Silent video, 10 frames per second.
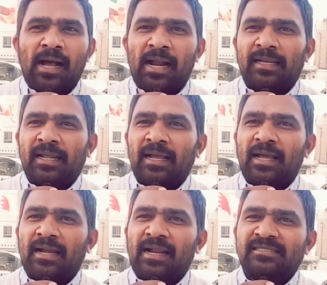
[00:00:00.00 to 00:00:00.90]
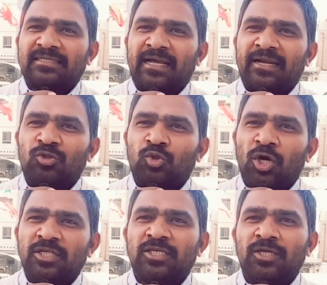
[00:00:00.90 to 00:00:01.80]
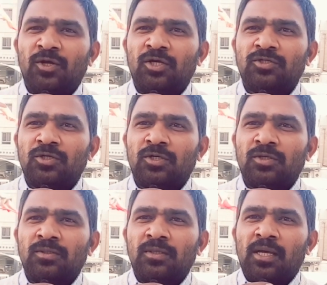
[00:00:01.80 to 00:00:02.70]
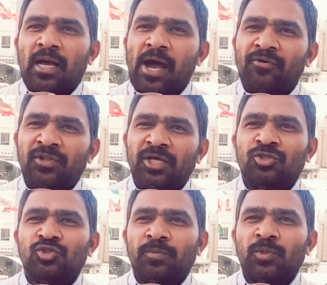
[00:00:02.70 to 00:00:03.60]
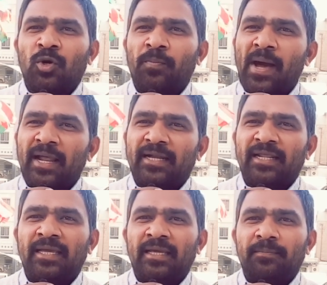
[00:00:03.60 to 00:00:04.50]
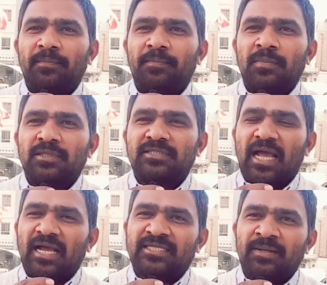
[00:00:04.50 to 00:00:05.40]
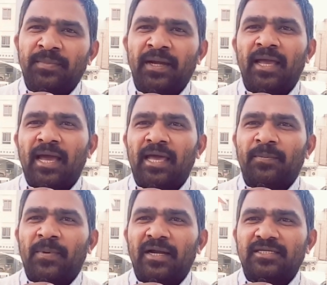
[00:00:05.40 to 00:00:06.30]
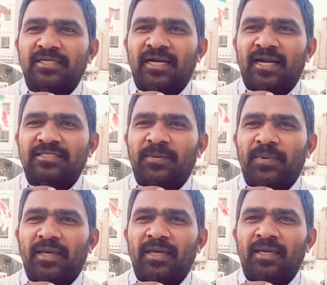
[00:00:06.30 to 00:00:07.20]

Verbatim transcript: అడ్డంగా రాష్ట్రాన్ని దోచి ఈరోజు అవినీతి సొమ్మితో పార్టీ సాక్షి మీడియా ఏర్పాటు చేసినాడని చెప్పి